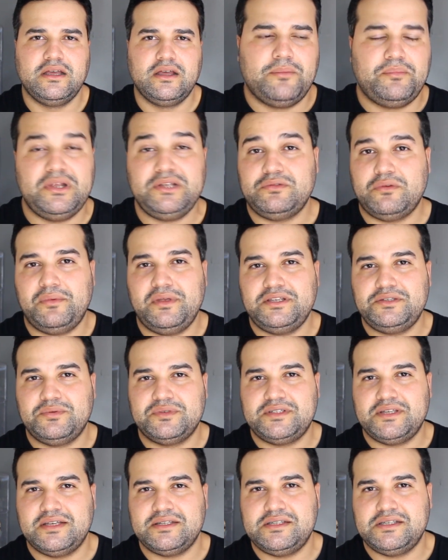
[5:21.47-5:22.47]
principalmente se
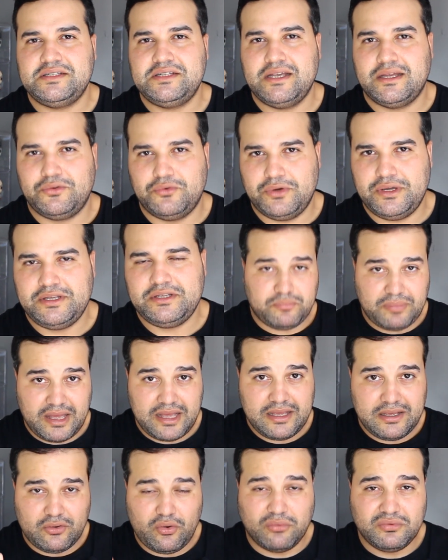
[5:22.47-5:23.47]
você assistir à noite,
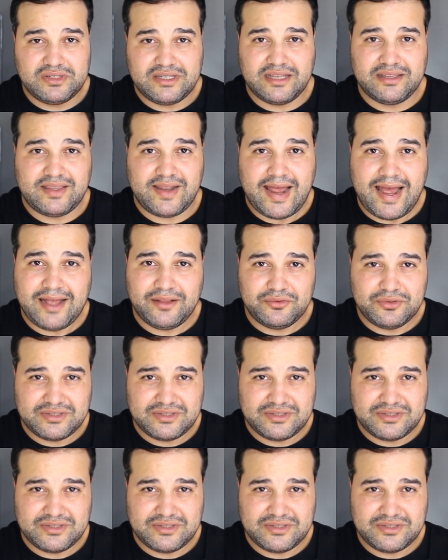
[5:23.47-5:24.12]
bem concentrado,